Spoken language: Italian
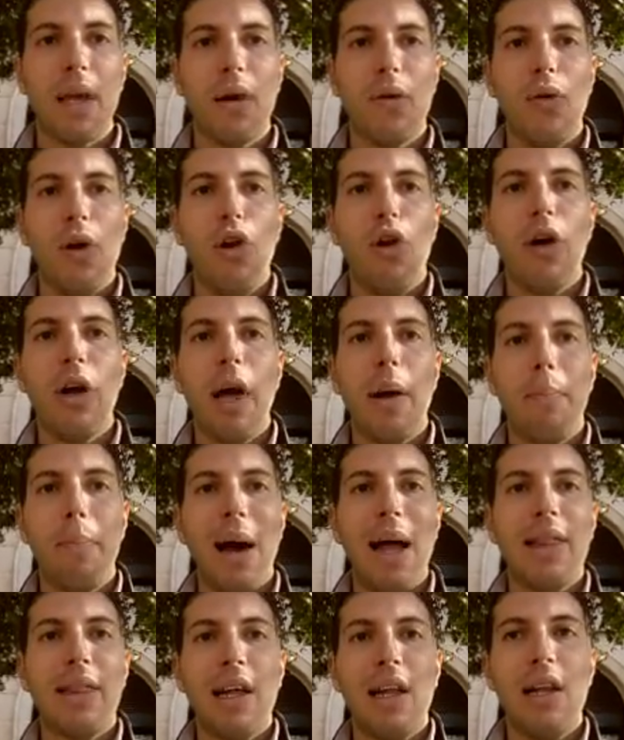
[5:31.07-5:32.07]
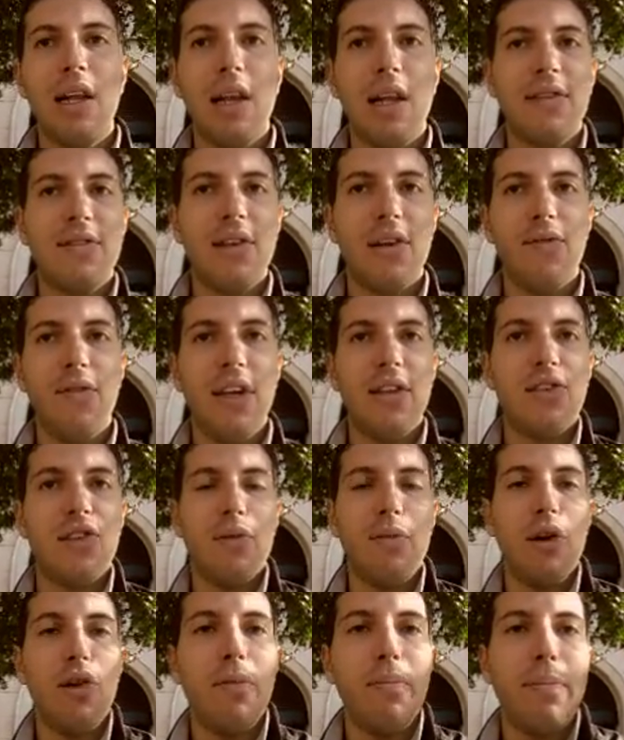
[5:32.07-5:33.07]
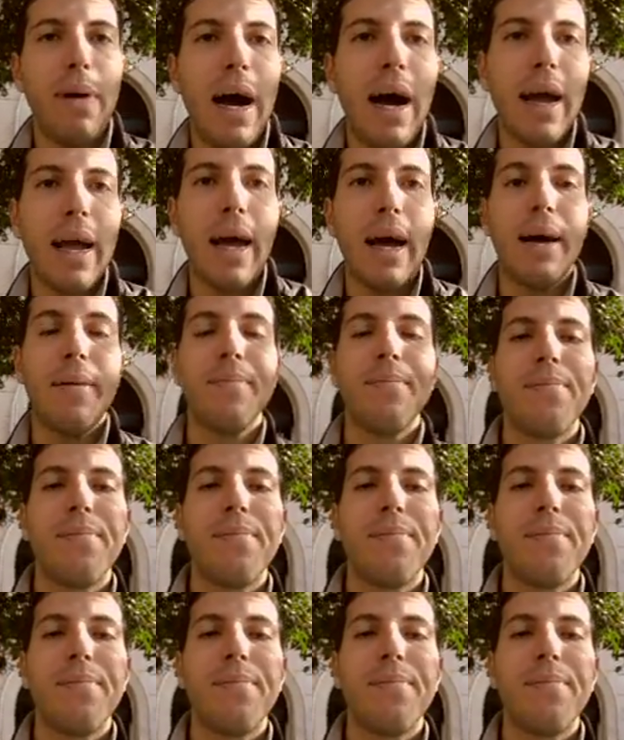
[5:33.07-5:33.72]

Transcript: quello che appalta il servizio poi non paga